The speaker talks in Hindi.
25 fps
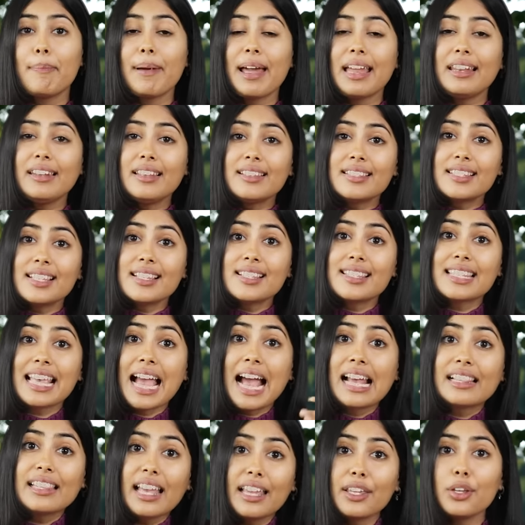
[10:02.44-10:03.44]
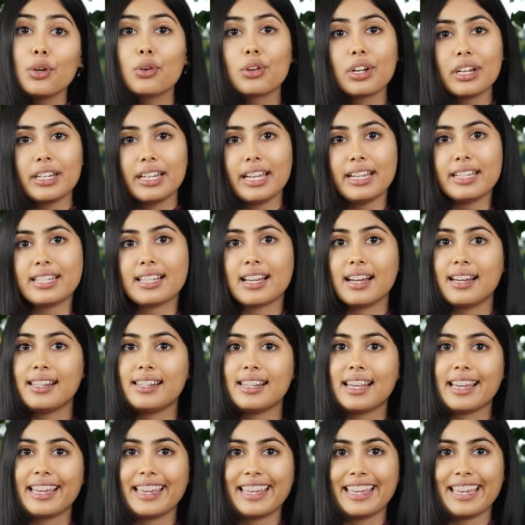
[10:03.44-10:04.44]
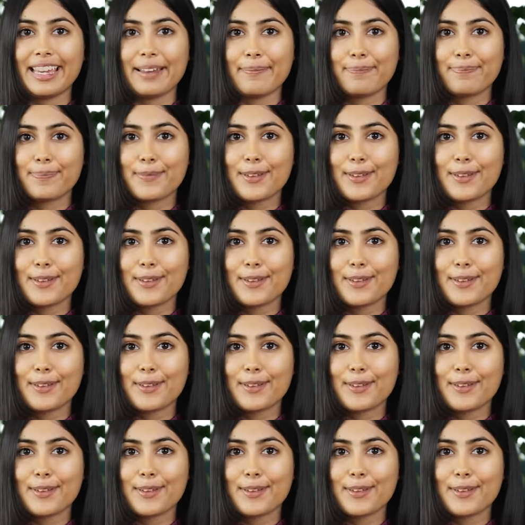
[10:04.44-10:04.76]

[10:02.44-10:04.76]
पहले से ज़्यादा यूरिनेट कर रहे हैं